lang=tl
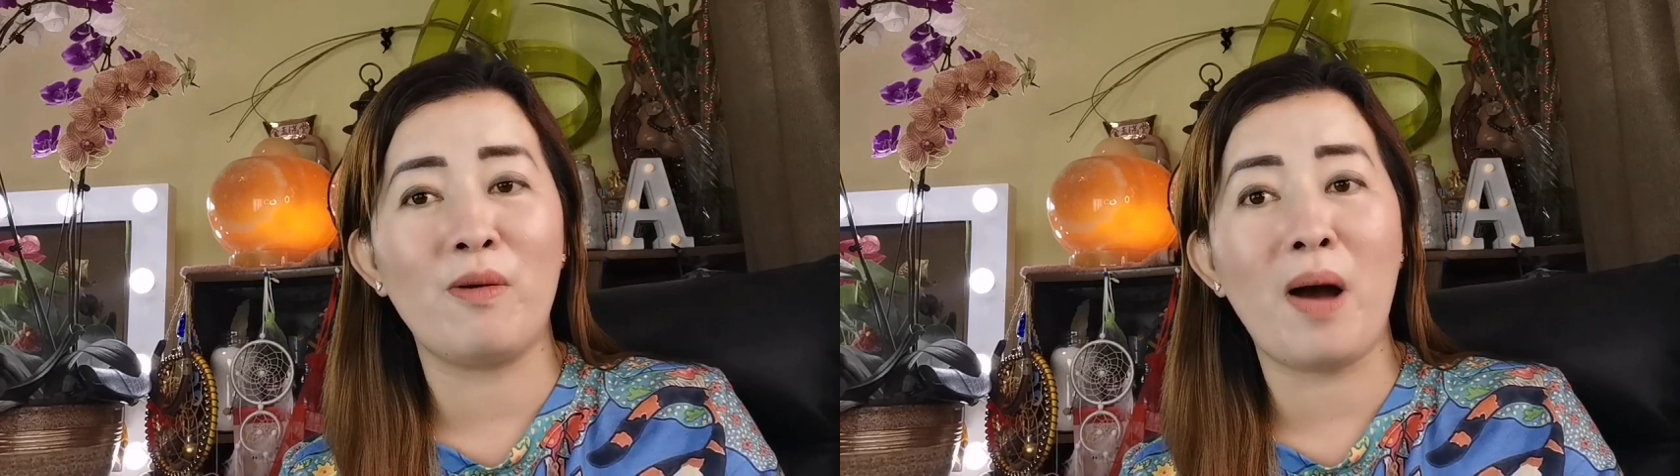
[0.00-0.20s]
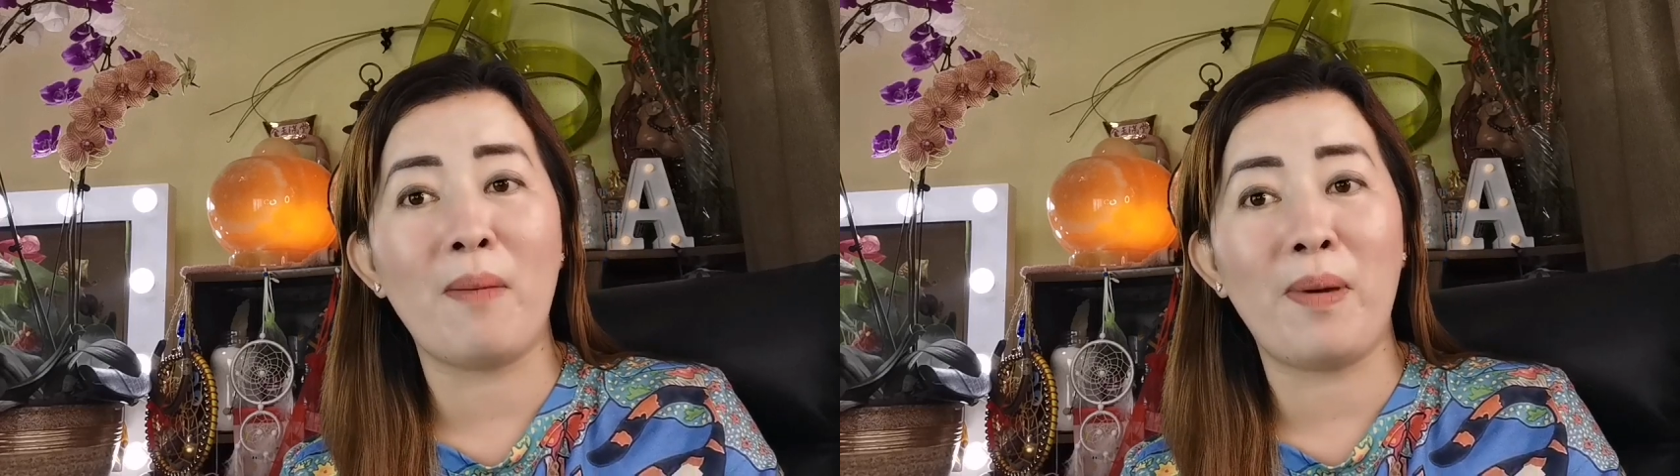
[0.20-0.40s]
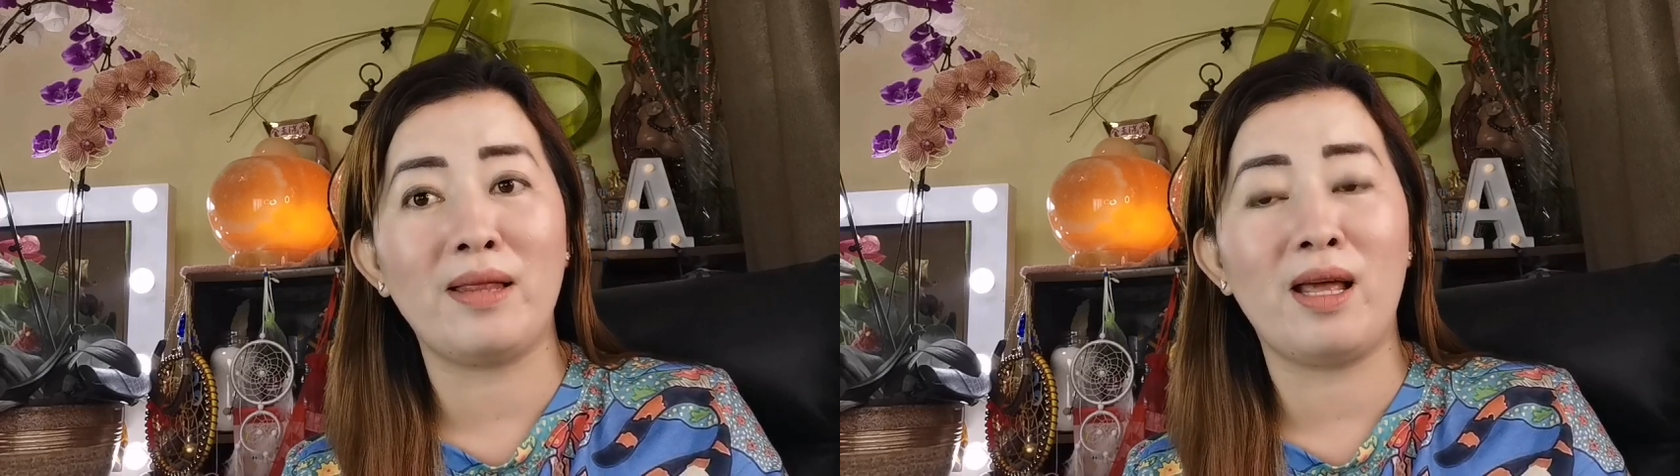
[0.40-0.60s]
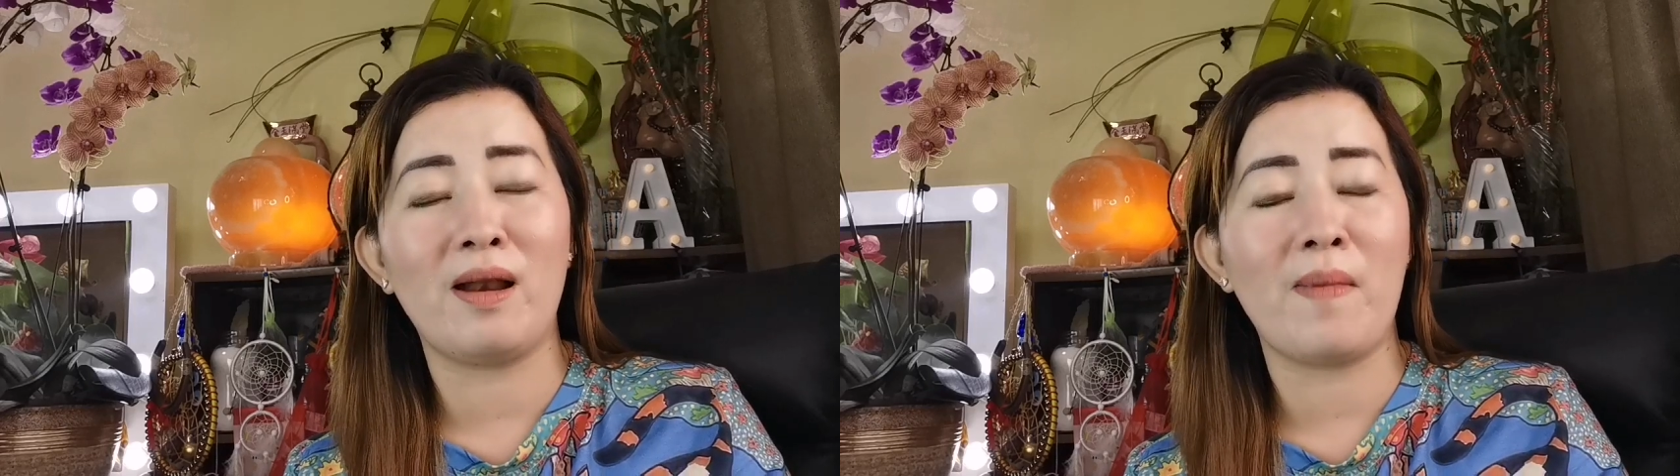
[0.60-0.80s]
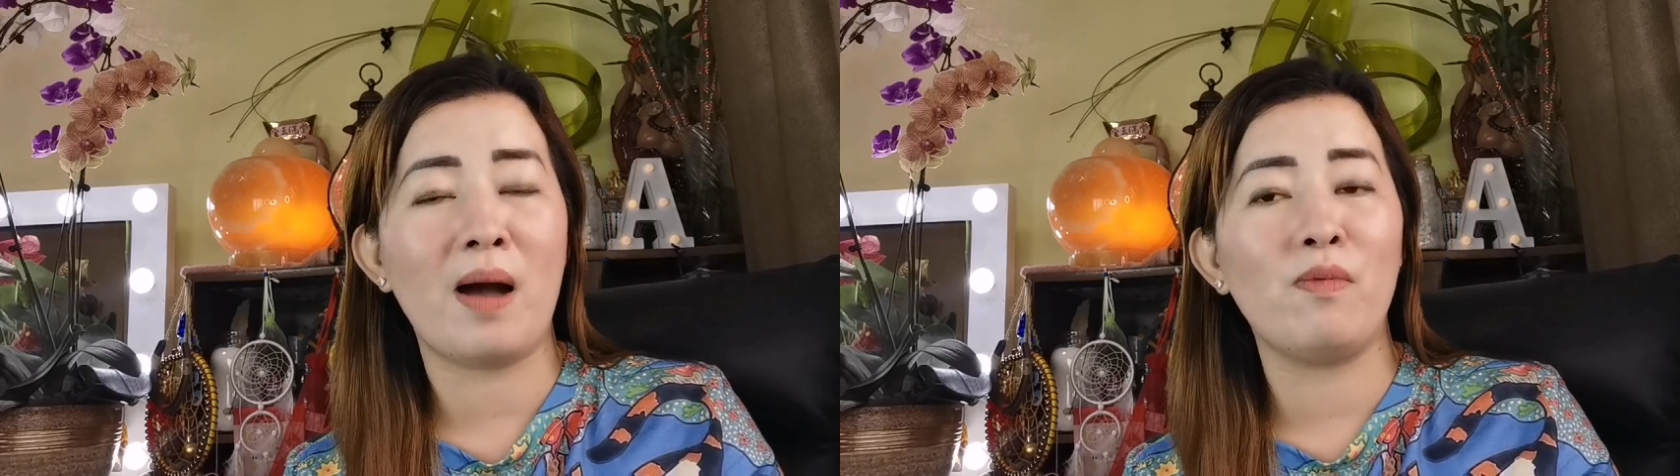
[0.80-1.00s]
Yung mga feather
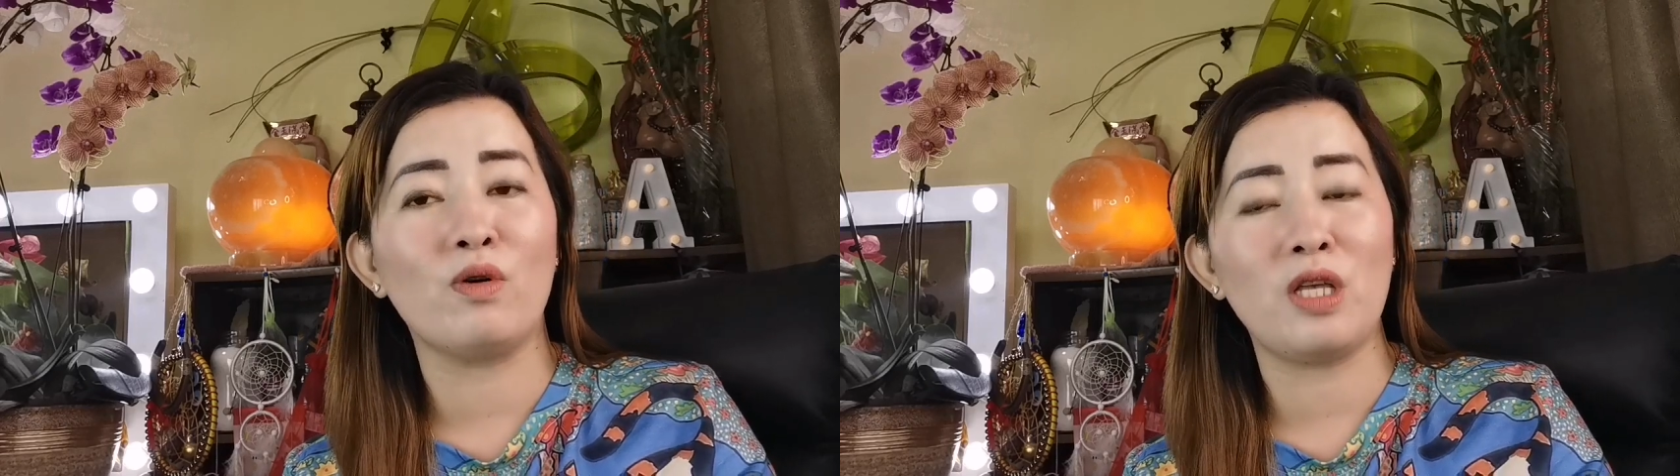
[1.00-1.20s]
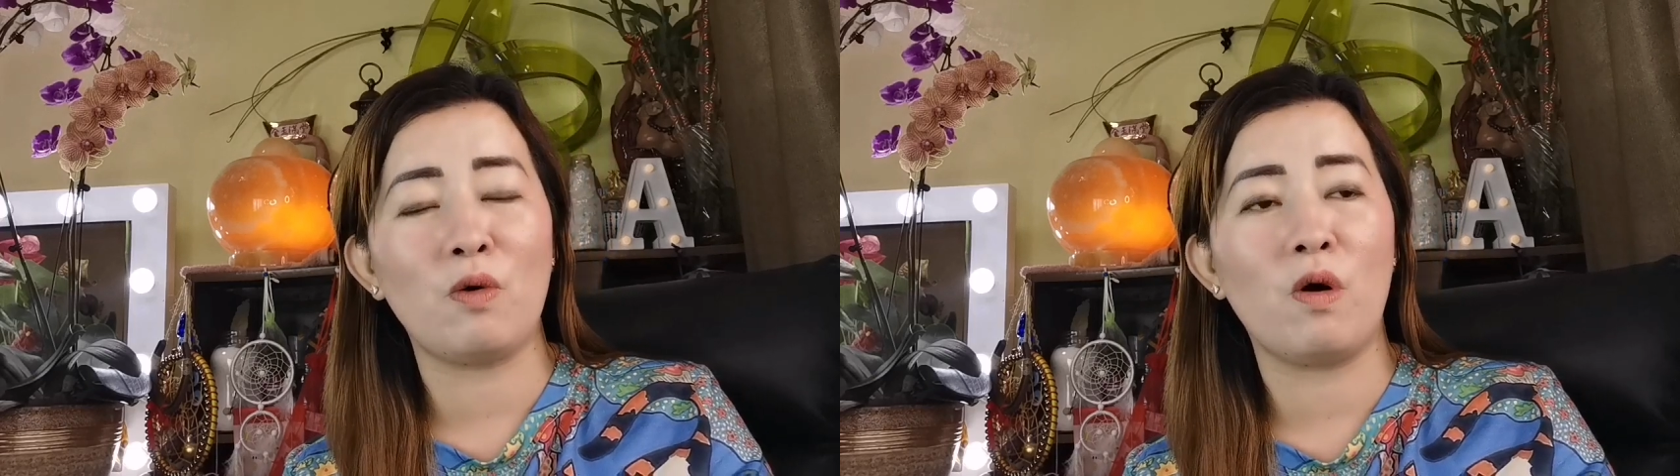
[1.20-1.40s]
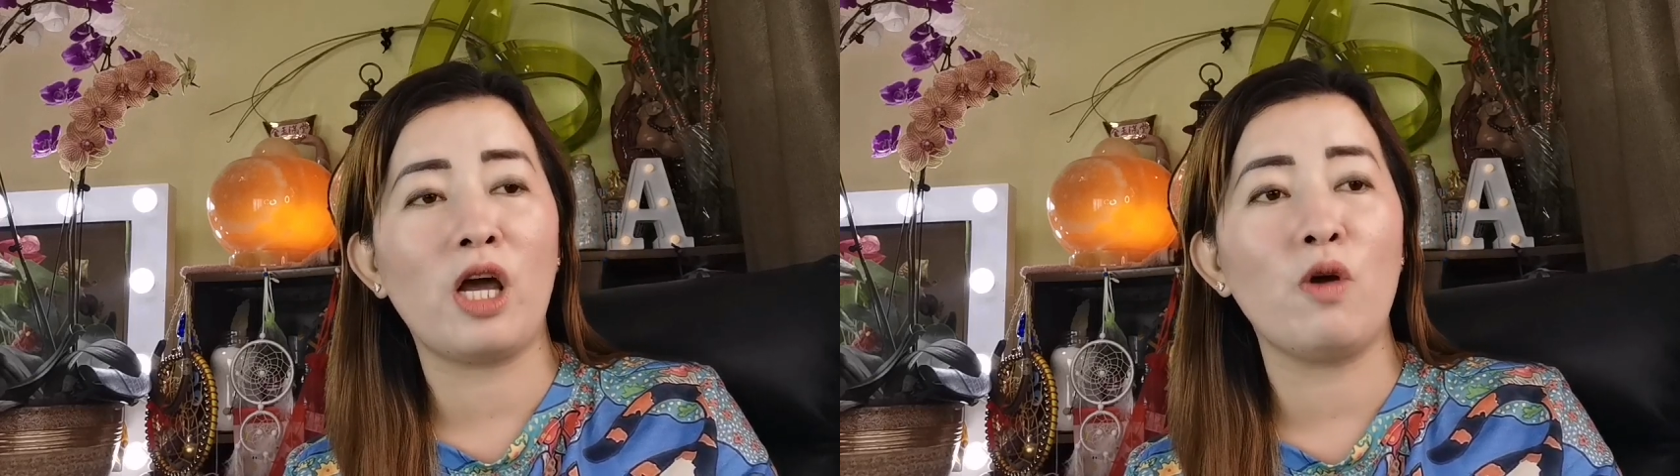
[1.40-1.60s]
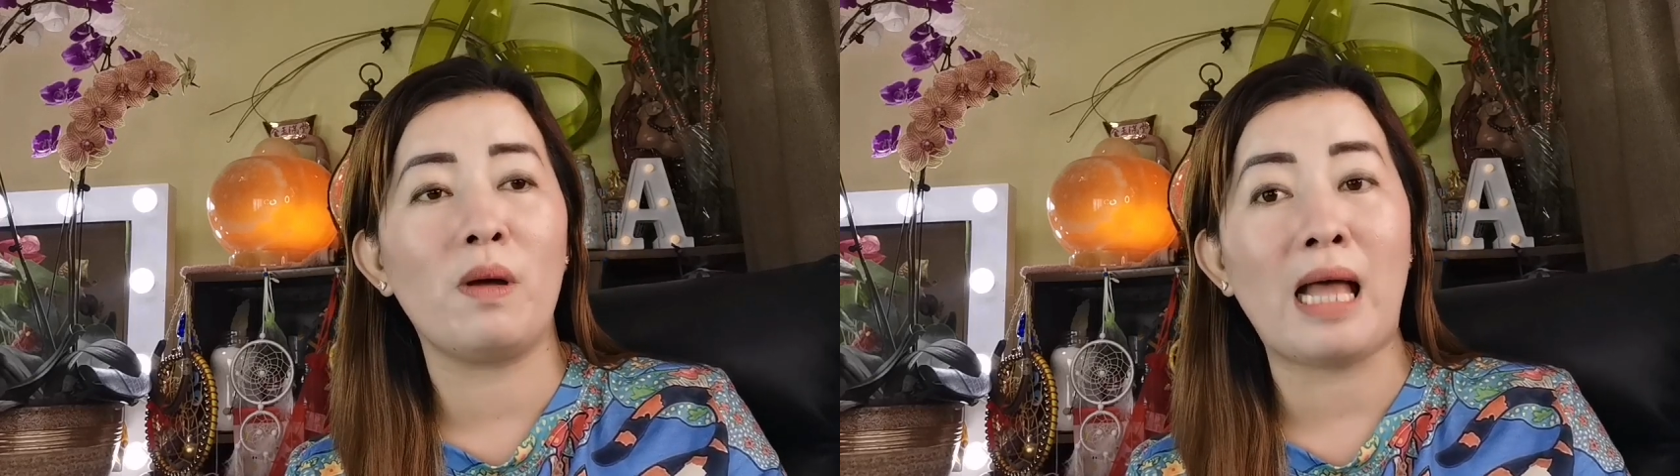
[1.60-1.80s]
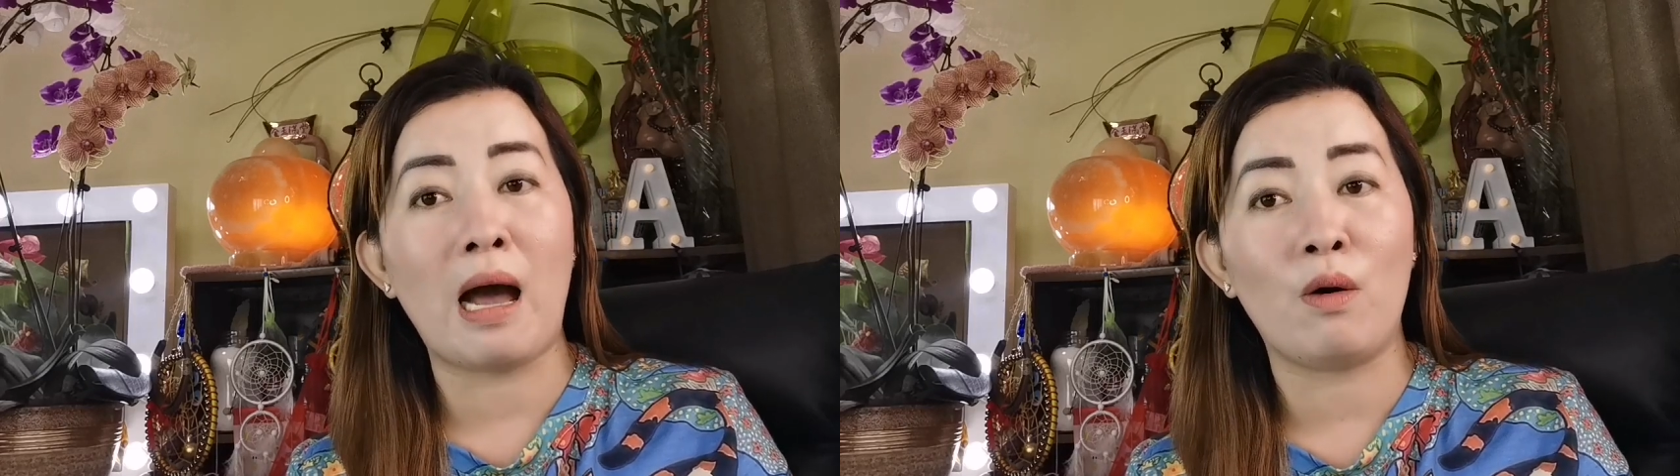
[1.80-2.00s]
na mga bossing, huwag kayong
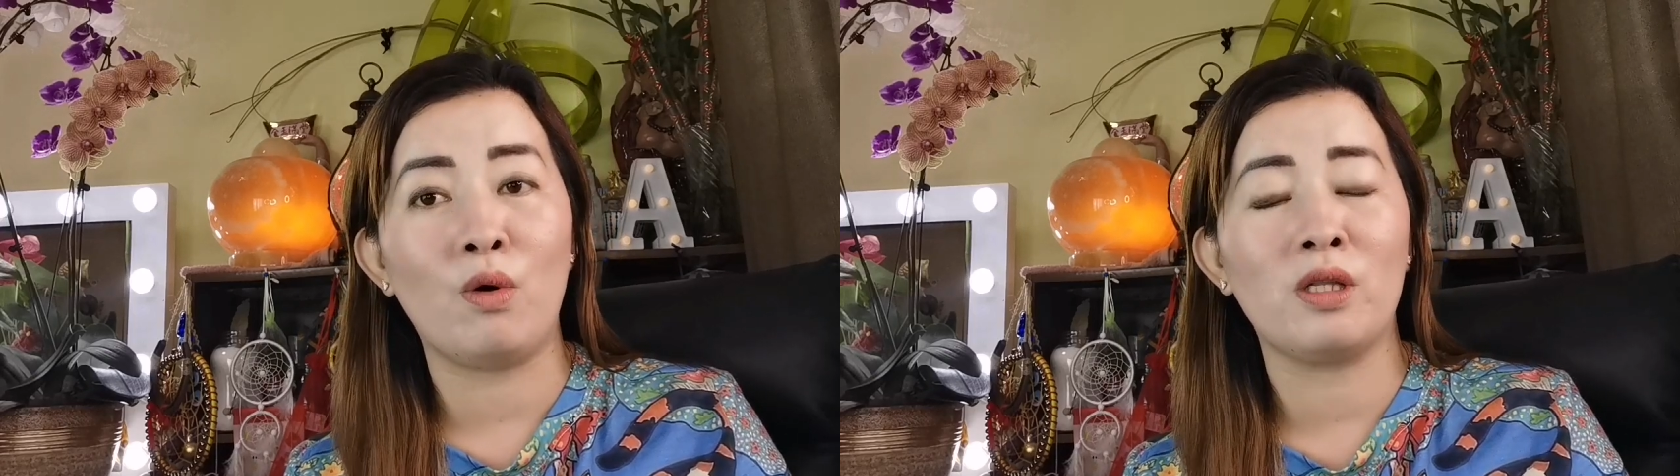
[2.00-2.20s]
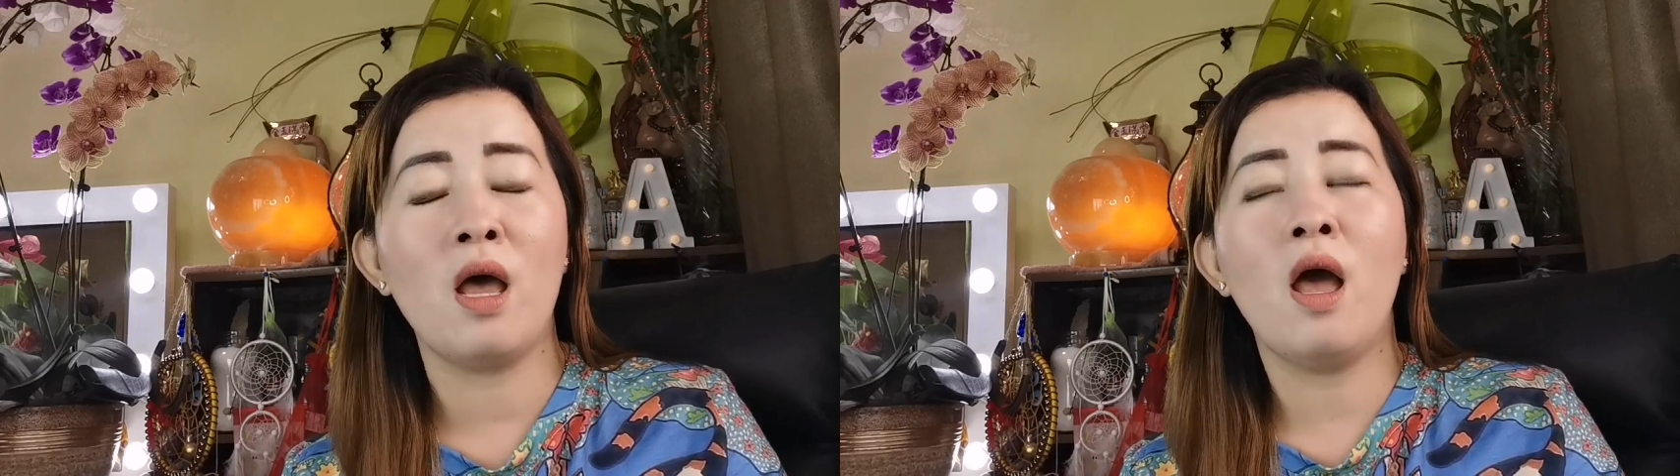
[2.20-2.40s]
matakot.